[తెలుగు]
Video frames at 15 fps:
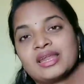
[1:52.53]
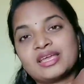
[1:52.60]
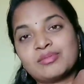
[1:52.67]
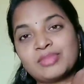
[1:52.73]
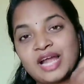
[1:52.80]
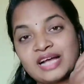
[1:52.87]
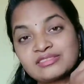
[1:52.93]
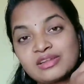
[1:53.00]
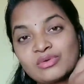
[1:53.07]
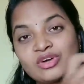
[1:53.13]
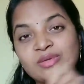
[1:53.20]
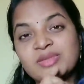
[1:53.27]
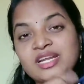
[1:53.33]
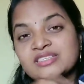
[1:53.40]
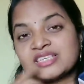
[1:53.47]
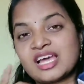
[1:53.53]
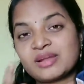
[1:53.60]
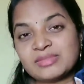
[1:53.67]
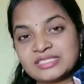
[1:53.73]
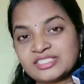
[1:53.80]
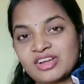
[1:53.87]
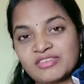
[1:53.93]
అలాగే బ్రాస్లో కూడా మనకు
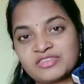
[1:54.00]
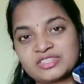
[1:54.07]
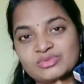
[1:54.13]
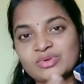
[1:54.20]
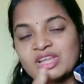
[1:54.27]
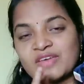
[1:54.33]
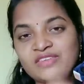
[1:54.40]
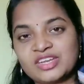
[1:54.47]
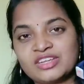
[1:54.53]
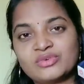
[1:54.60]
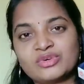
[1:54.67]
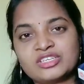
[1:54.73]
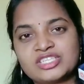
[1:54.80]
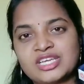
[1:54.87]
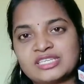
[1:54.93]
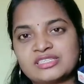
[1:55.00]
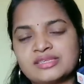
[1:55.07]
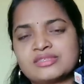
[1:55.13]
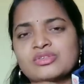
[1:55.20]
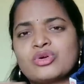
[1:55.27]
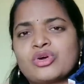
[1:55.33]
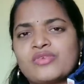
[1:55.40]
చాలా మంచి ఆఫర్స్ ఉన్నాయి అవన్నీ కూడా షేర్
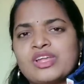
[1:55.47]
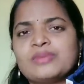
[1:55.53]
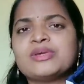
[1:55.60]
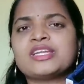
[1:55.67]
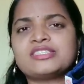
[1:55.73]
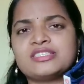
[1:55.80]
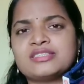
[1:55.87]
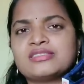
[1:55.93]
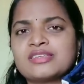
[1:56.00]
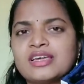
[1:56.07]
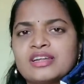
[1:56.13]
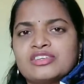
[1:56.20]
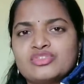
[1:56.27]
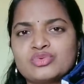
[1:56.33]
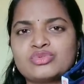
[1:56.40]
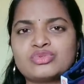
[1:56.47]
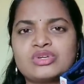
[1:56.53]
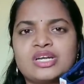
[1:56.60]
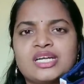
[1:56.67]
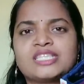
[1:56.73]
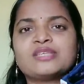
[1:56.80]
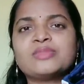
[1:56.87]
చేస్తాను ఒకవేళ మీరు జెంట్స్ కనుక
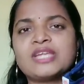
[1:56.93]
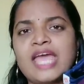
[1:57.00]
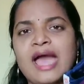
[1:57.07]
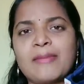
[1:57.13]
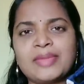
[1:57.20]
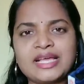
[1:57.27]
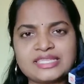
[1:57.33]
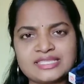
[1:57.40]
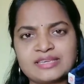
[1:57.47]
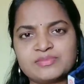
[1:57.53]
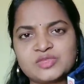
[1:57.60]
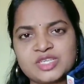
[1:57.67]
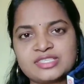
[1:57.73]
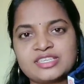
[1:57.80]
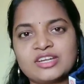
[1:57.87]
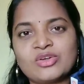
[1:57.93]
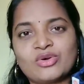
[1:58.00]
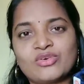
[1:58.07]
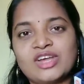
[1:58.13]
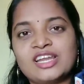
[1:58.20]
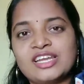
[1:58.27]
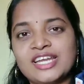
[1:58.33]
చూస్తున్నట్టయితే మీరు హ్యాపీగా స్కిప్ చేసేయండి
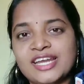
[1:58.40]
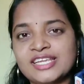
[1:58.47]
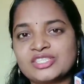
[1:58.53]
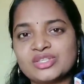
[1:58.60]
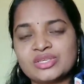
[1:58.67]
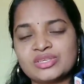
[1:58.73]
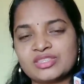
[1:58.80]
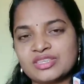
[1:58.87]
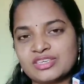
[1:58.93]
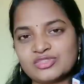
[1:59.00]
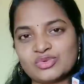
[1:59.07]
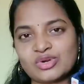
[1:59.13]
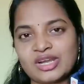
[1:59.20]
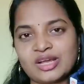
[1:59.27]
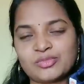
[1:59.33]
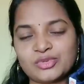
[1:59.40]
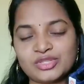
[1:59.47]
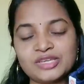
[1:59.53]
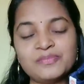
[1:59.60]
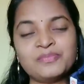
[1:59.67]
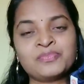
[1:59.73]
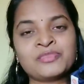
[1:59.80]
ఒకవేళ లేడీస్ది
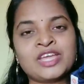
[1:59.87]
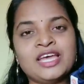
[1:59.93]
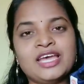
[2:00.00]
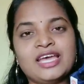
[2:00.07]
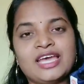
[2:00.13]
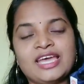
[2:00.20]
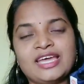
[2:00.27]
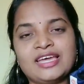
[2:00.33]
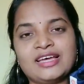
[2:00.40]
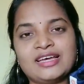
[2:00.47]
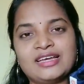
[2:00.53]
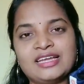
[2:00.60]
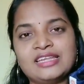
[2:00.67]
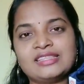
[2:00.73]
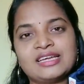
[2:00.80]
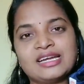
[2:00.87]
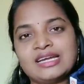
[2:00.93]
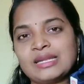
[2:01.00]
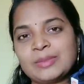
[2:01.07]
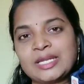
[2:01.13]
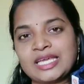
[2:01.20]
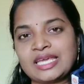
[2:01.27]
చూడలేకపోతే
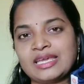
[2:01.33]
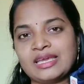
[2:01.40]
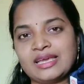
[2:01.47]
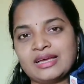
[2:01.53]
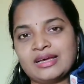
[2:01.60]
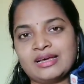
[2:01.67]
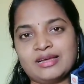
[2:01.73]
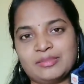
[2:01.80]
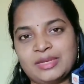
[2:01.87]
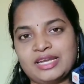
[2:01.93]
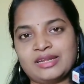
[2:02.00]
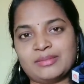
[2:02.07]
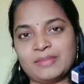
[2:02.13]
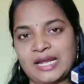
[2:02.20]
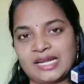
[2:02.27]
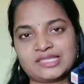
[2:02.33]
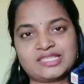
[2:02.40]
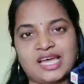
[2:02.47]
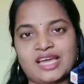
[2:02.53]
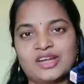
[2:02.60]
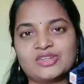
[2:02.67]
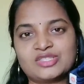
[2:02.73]
ఎందుకంటే మనకి మన మన
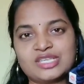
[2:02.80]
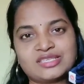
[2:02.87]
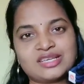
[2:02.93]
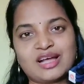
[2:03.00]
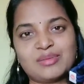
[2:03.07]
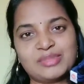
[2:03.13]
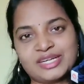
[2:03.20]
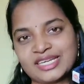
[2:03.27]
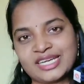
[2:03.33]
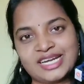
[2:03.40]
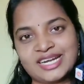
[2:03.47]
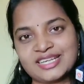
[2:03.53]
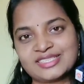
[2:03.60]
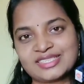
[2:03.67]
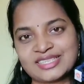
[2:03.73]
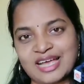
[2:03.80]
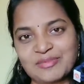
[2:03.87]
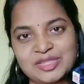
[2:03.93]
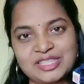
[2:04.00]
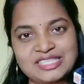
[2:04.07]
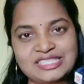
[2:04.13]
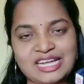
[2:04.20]
ఛానల్ వచ్చేసి కంప్లీట్గా లేడీస్
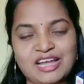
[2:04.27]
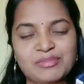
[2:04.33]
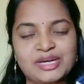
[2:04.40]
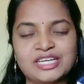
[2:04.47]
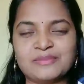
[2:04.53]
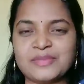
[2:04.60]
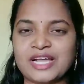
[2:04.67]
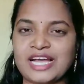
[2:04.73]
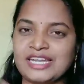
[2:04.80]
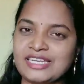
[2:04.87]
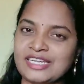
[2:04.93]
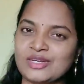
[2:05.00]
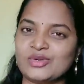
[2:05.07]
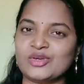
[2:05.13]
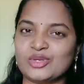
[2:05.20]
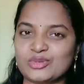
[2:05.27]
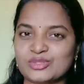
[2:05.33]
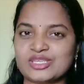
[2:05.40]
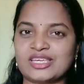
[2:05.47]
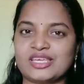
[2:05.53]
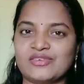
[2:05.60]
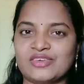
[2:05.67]
సంబంధించి కాబట్టి మీకు అన్నీ కూడా
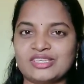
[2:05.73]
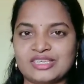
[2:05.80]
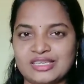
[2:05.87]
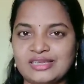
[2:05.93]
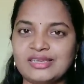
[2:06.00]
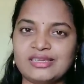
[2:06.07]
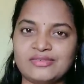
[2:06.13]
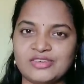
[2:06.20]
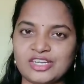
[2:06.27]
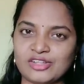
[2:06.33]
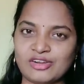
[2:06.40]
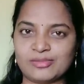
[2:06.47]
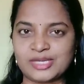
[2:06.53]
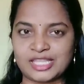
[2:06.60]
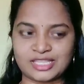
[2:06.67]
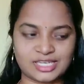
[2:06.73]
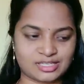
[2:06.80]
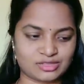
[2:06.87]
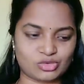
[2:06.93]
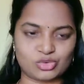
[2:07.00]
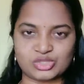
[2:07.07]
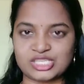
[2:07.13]
యూజ్ అయ్యేవి ఈ వీడియోలో మీ
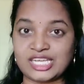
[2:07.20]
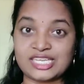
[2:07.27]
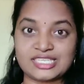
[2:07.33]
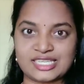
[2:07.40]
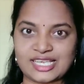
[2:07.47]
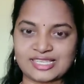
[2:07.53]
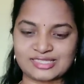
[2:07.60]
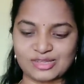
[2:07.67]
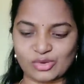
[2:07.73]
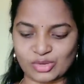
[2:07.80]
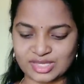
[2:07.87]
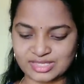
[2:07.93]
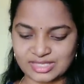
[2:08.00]
అందరితో షేర్ చేసేస్తాను